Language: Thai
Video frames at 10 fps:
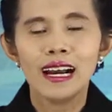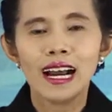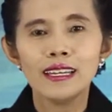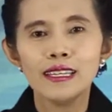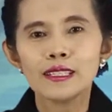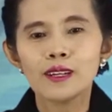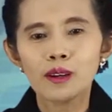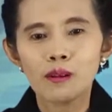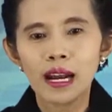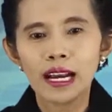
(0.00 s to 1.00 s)
อันนี้ต้อง
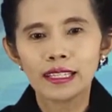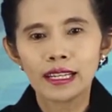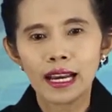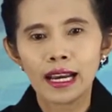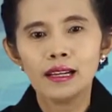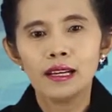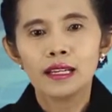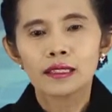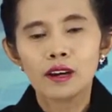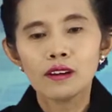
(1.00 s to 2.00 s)
ระวังนะคะ
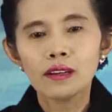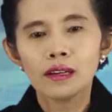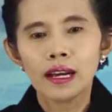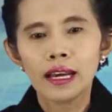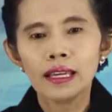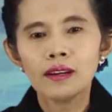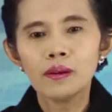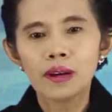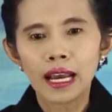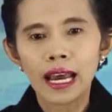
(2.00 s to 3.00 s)
ต้องให้โอ
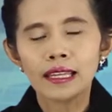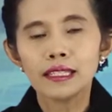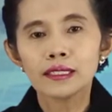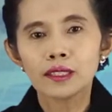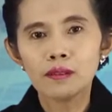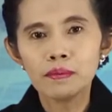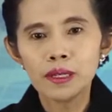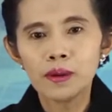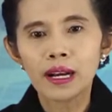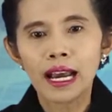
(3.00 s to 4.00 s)
กาสหรือต้องมี
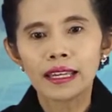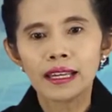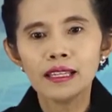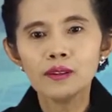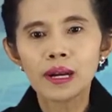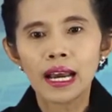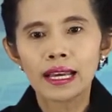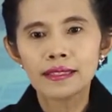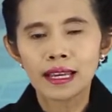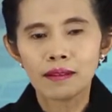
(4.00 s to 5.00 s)
โอกาสให้ลูกค้า
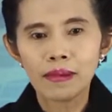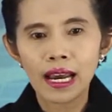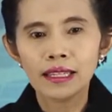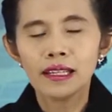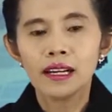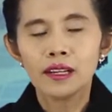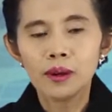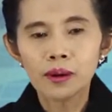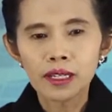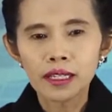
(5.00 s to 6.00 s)
สามารถ
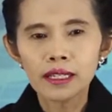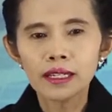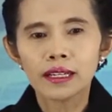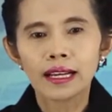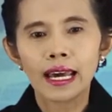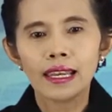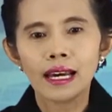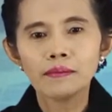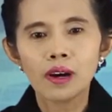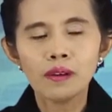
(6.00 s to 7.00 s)
ยกเลิก การ
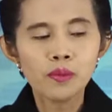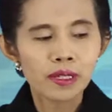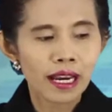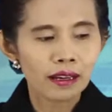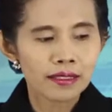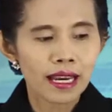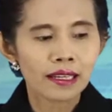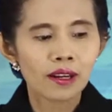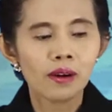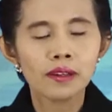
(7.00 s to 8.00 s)
รับข้อมูลข่าวสาร
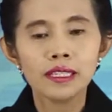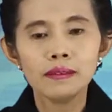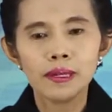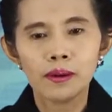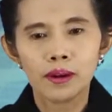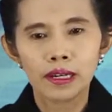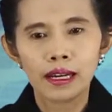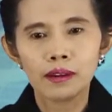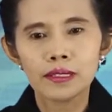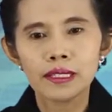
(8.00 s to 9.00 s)
ของอีเมล ของ
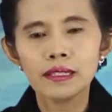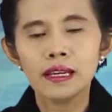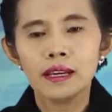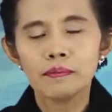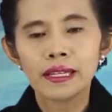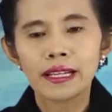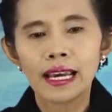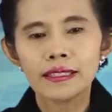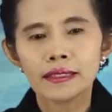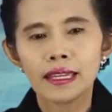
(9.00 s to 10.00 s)
เรา ซึ่งเป็น
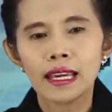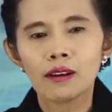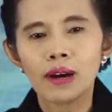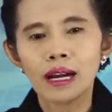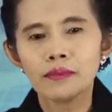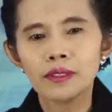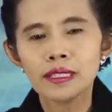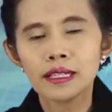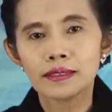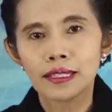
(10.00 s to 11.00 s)
การแสดงความรู้
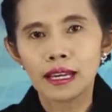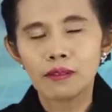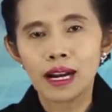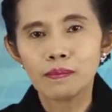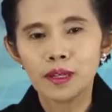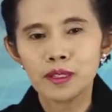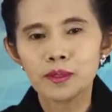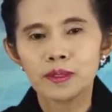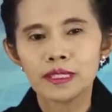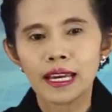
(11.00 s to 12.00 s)
สึกแสดงความบริ
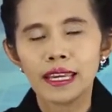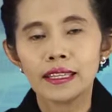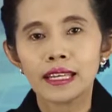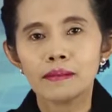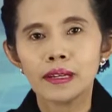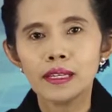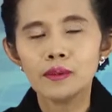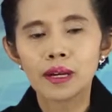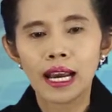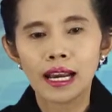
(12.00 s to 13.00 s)
สุทธิ์ใจทำให้
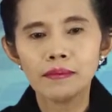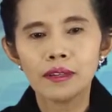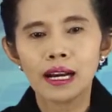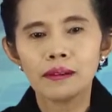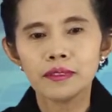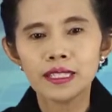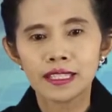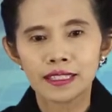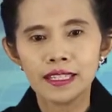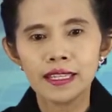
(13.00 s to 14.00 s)
ลูกค้ามีความรู้
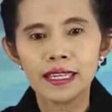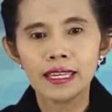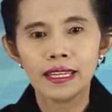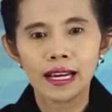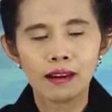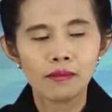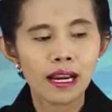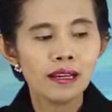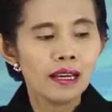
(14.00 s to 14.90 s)
สึกที่ดีนะคะว่า